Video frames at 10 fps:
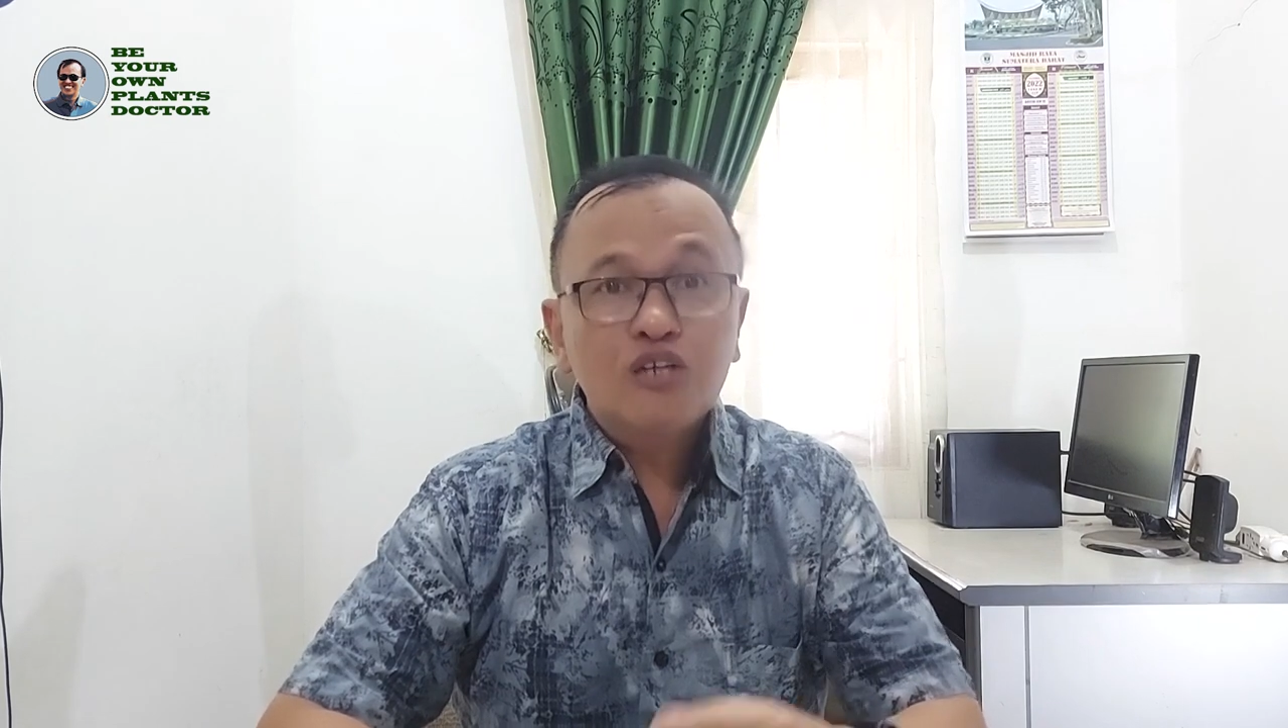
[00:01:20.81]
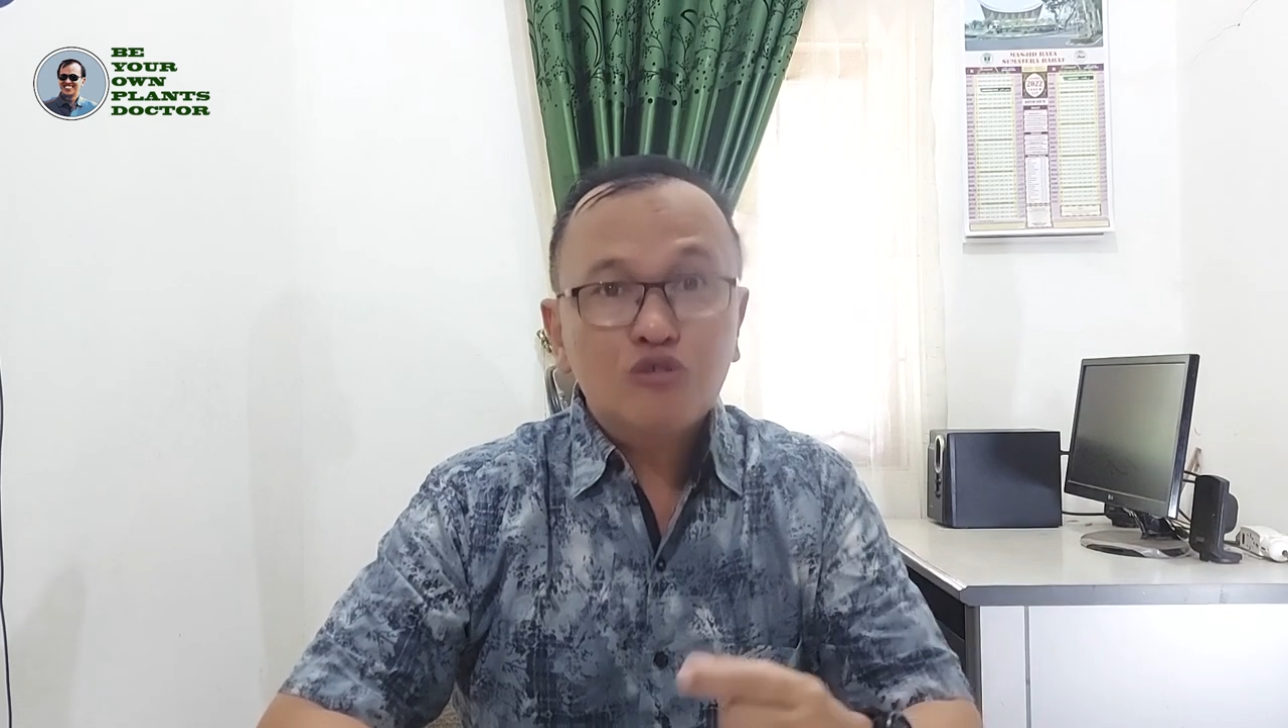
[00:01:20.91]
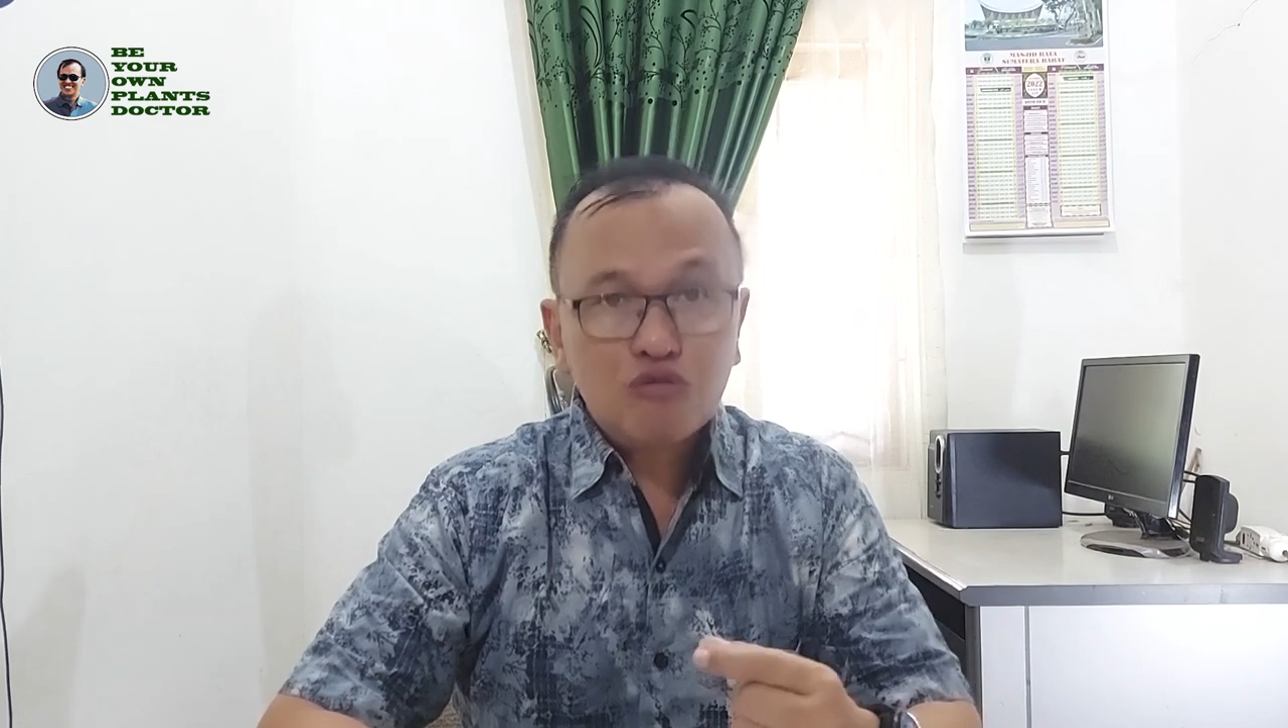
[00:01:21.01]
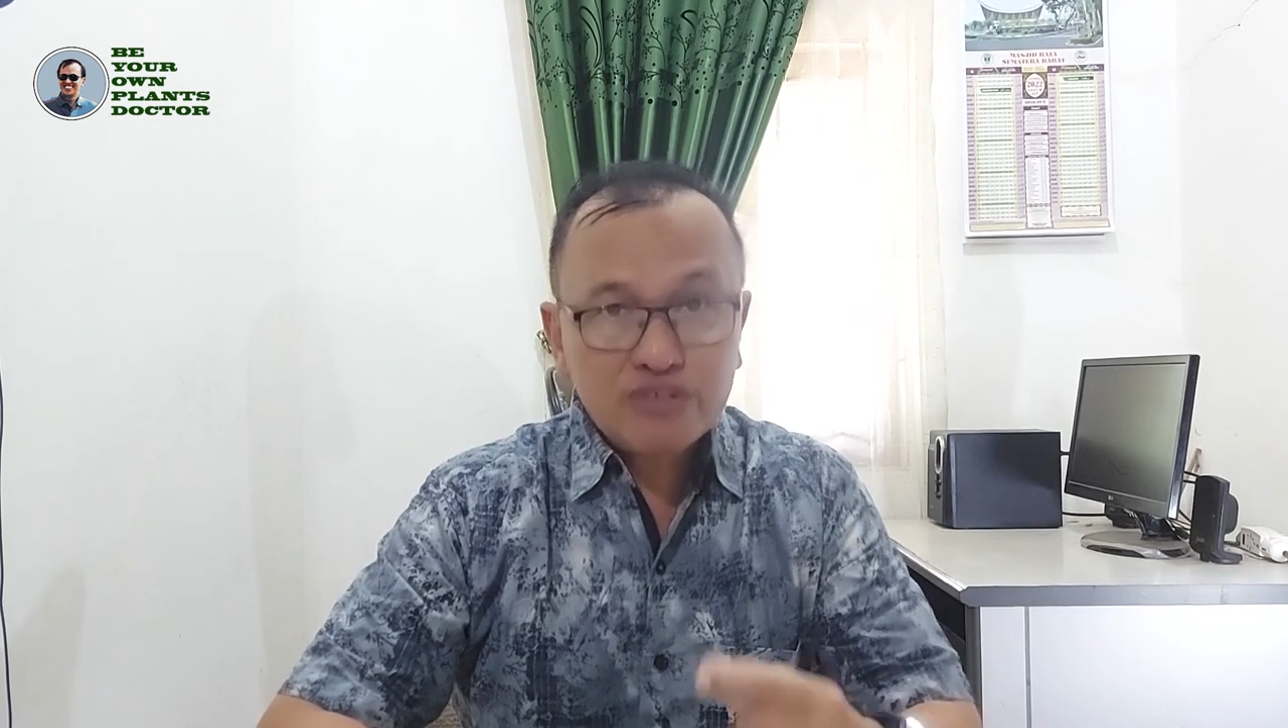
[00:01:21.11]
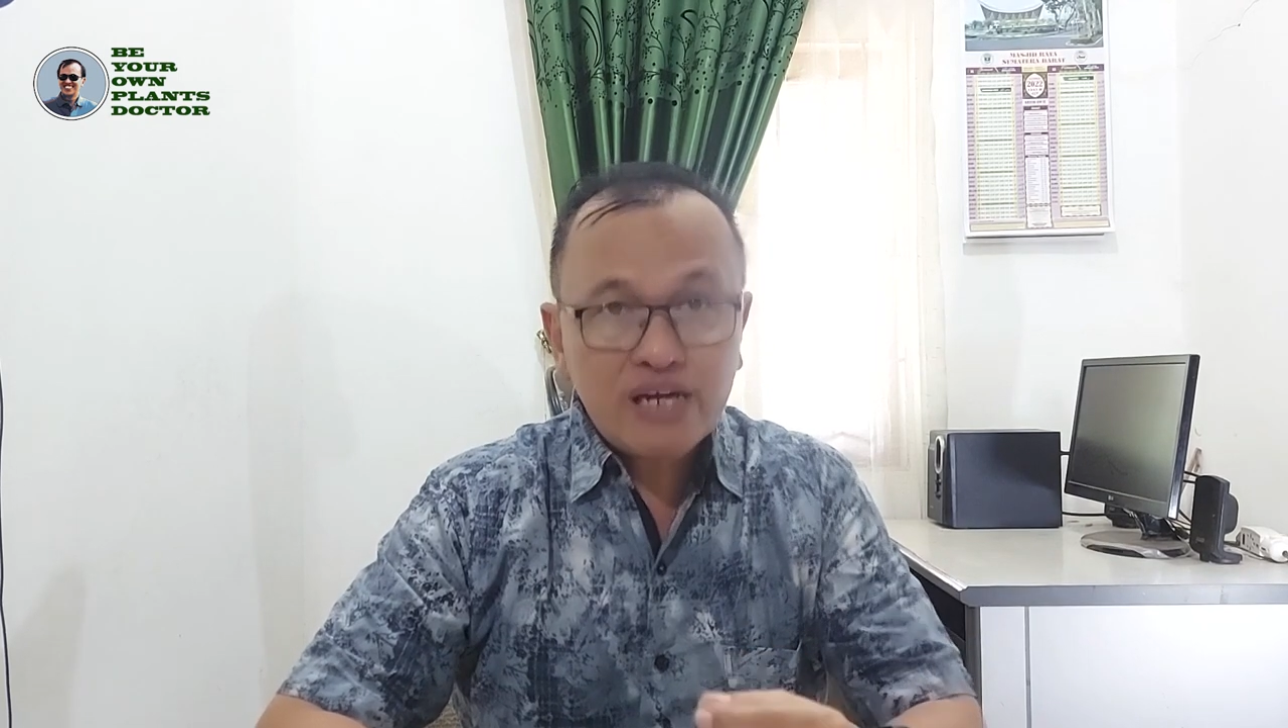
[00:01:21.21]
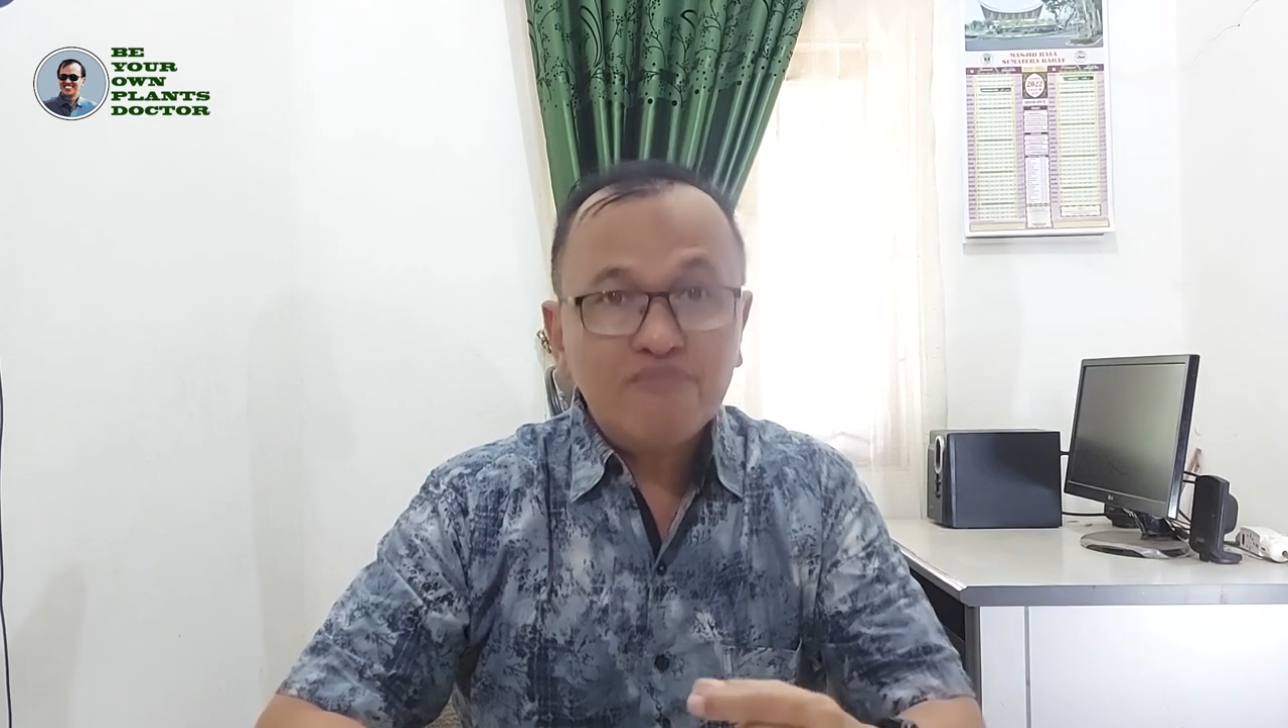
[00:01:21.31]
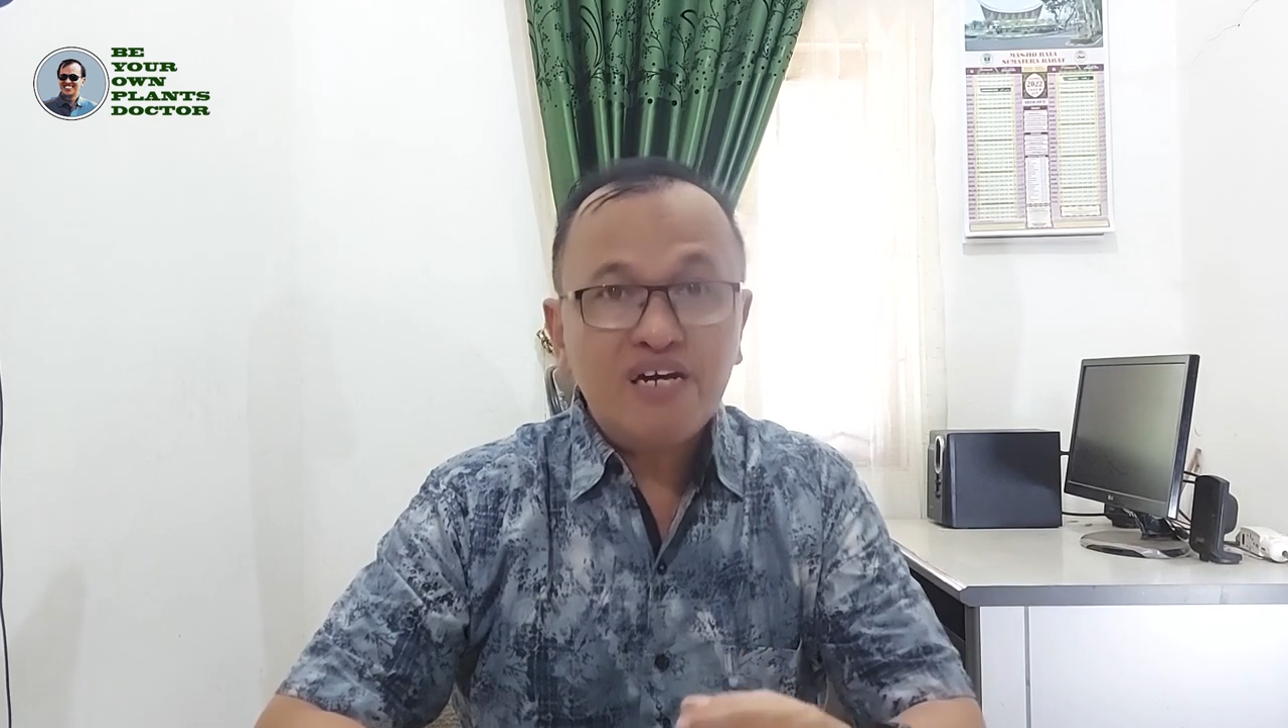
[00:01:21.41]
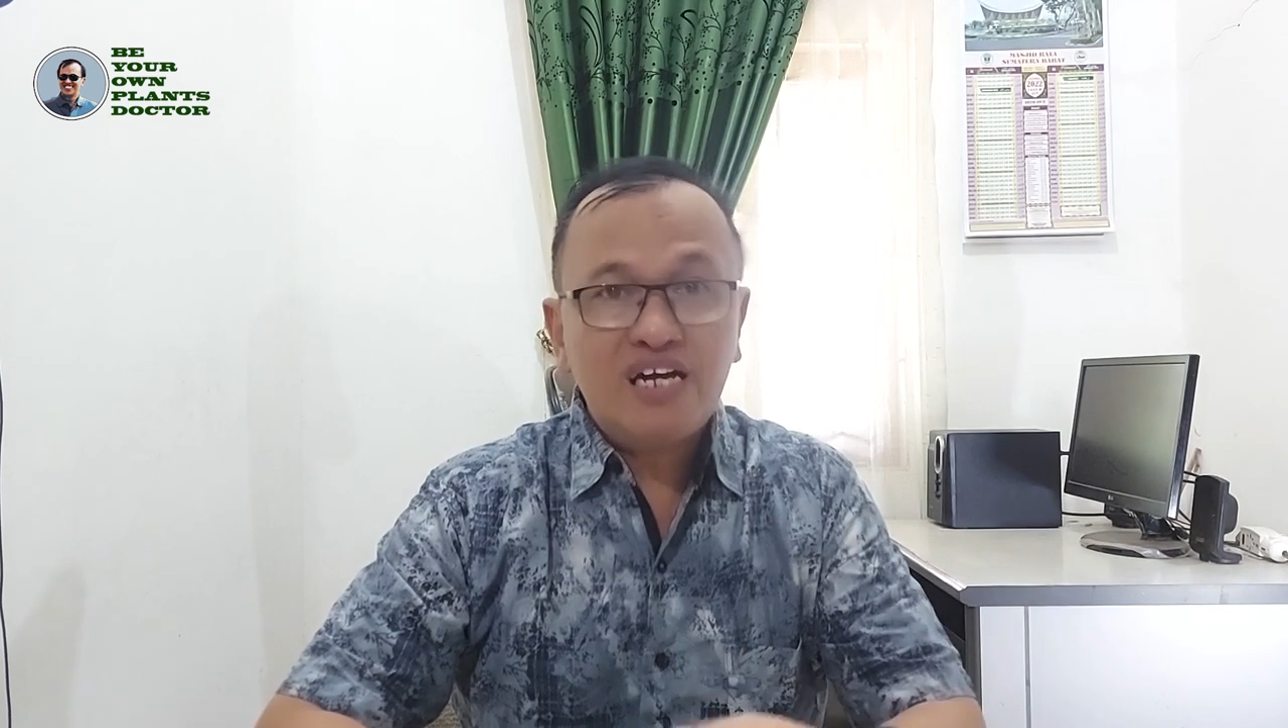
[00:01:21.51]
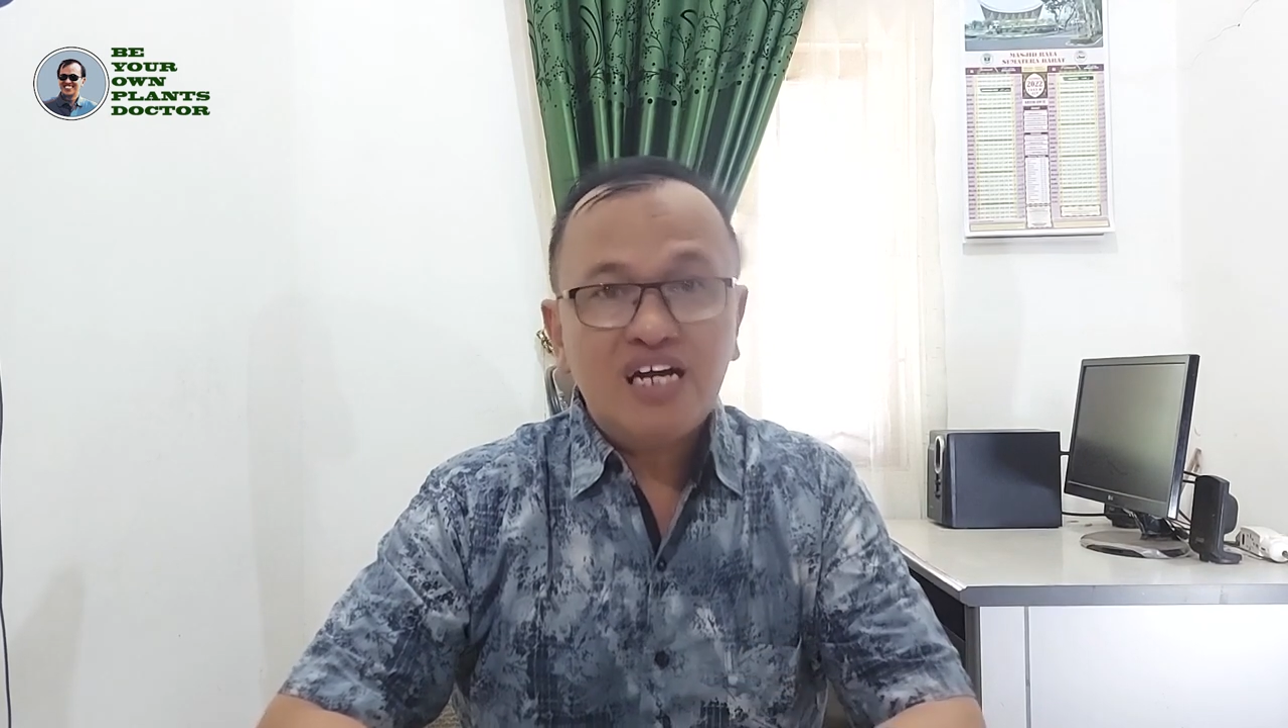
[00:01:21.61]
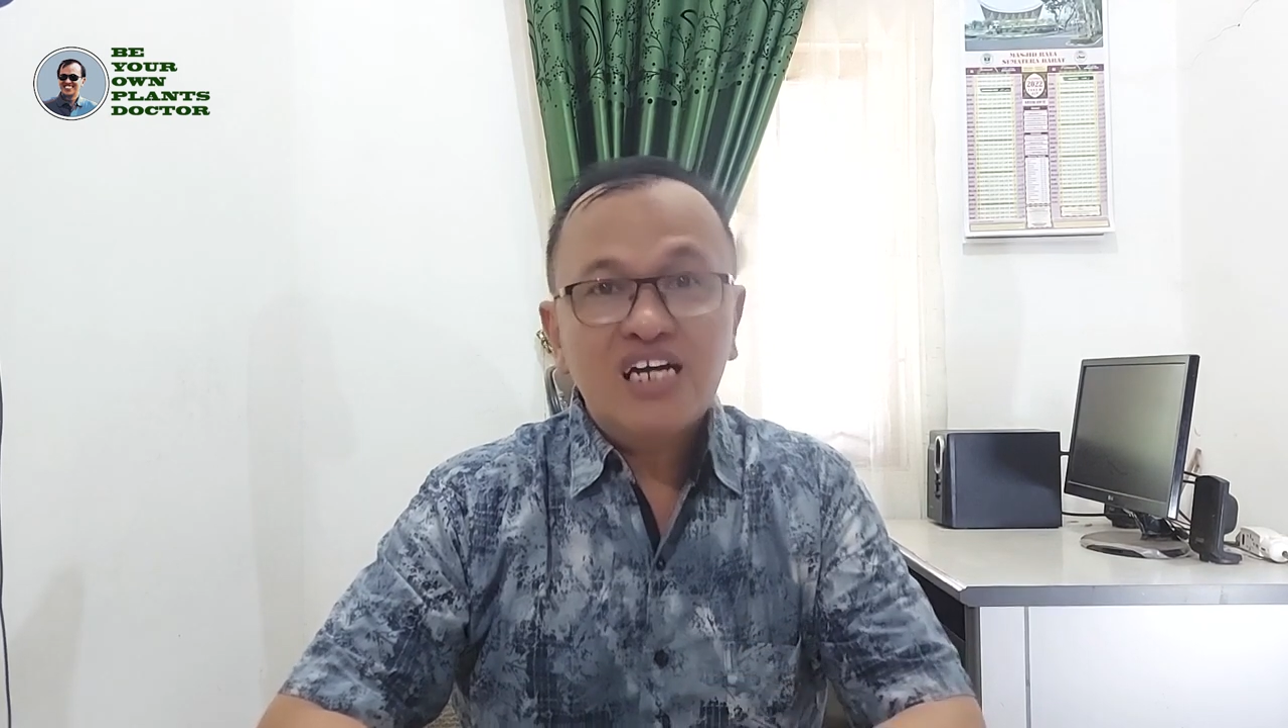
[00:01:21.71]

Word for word: terutama